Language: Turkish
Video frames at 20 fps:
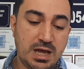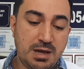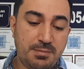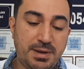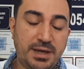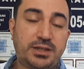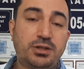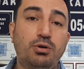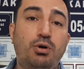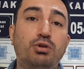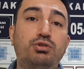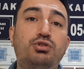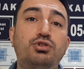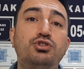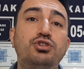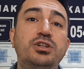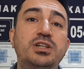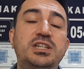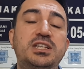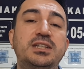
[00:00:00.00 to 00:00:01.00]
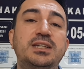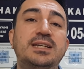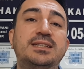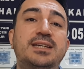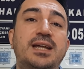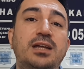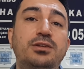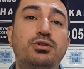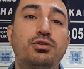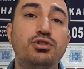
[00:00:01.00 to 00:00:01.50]
Peki 30 gün içinde
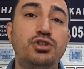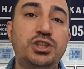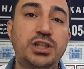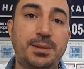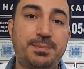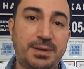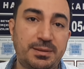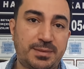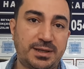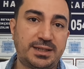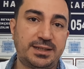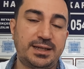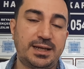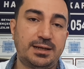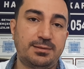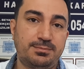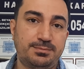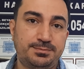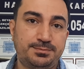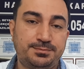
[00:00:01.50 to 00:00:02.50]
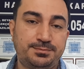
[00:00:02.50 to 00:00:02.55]
sana dönüş yapılmadı diyelim.